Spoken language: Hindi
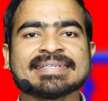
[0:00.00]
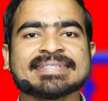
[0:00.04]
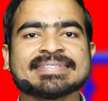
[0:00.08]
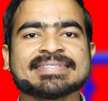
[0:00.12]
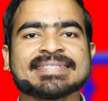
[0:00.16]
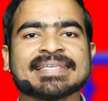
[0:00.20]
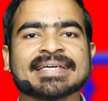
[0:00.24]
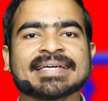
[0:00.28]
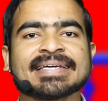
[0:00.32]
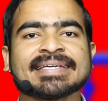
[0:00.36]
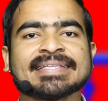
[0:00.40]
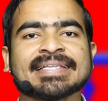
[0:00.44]

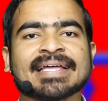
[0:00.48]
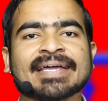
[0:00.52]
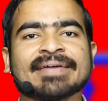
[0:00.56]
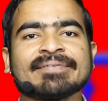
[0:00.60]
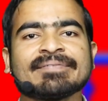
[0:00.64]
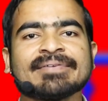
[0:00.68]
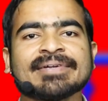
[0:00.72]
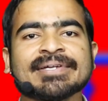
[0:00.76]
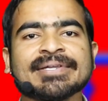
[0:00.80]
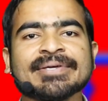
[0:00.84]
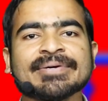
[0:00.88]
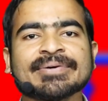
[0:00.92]
जिससे कि नए
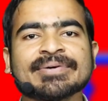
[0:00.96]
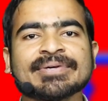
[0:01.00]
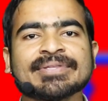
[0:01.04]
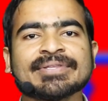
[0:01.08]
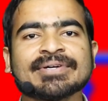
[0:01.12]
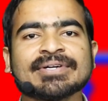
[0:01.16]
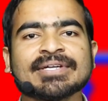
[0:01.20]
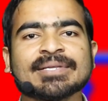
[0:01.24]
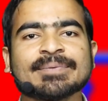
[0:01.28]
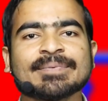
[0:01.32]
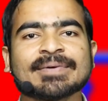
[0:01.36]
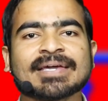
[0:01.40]
वीडियो की
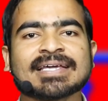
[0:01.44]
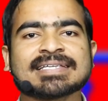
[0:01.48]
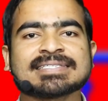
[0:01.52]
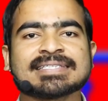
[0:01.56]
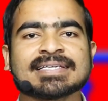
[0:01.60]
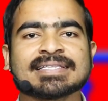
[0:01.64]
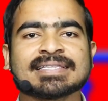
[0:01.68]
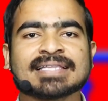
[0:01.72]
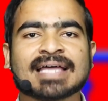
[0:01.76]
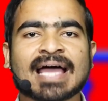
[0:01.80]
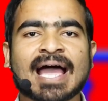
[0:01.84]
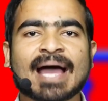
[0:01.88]

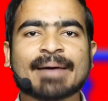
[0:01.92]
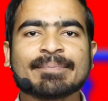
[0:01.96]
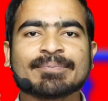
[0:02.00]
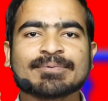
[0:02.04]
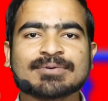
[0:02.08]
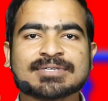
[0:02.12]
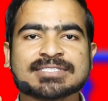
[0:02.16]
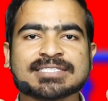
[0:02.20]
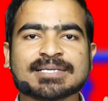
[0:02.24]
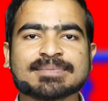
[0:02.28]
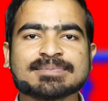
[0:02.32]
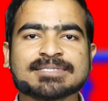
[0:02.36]
नोटिफिकेशन
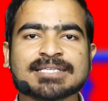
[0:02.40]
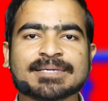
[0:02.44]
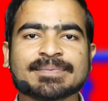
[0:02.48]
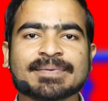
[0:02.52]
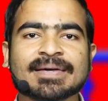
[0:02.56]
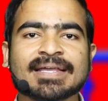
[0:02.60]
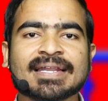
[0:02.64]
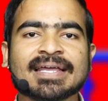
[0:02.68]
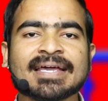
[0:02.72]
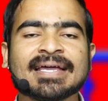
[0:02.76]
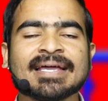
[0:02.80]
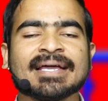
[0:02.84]
आपको सबसे
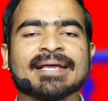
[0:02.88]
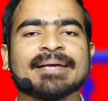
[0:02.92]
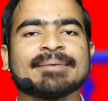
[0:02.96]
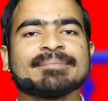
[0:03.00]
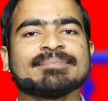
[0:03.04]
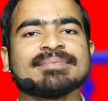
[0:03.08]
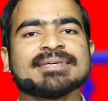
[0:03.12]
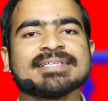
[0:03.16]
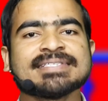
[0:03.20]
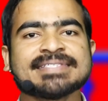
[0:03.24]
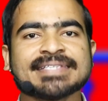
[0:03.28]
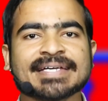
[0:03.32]
पहले
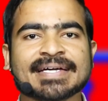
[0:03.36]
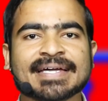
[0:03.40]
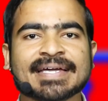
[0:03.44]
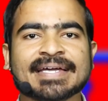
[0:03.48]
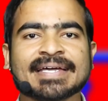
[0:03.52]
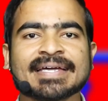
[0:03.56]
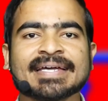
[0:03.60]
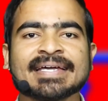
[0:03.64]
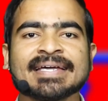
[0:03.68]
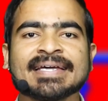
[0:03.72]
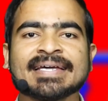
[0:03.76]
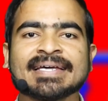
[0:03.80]
मिल
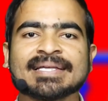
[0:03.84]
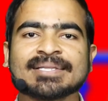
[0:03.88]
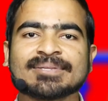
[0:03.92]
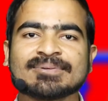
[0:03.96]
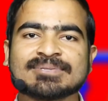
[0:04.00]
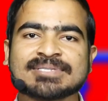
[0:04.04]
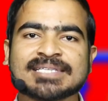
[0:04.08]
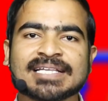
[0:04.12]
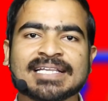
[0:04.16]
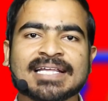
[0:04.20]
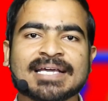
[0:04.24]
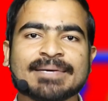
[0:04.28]
सके
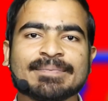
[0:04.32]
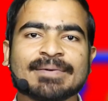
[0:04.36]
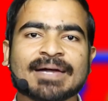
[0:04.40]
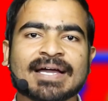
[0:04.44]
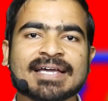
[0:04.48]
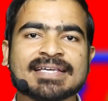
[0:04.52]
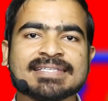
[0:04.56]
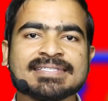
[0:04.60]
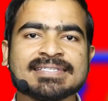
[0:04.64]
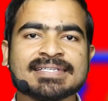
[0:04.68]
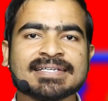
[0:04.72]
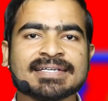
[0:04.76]
तो चलिए अब
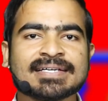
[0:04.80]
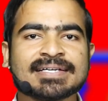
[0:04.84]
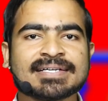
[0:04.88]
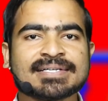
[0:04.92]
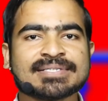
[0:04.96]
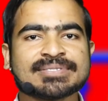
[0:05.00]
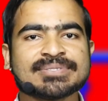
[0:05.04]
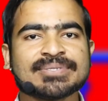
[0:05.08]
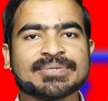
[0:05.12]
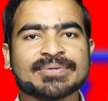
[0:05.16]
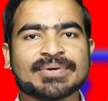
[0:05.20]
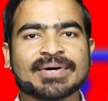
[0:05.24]
गाइज
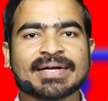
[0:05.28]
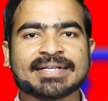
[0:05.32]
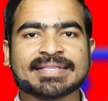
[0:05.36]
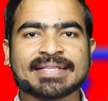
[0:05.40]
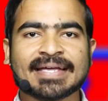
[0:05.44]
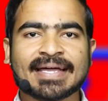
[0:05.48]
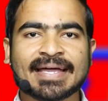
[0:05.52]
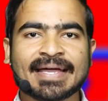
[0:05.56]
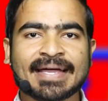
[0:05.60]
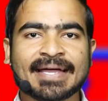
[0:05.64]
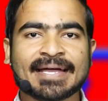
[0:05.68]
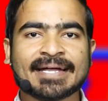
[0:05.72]
शुरू
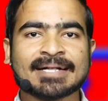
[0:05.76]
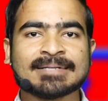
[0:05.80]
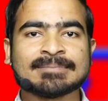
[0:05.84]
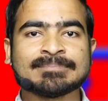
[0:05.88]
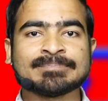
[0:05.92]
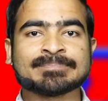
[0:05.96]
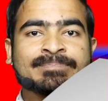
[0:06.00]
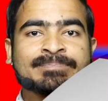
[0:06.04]
करते हैं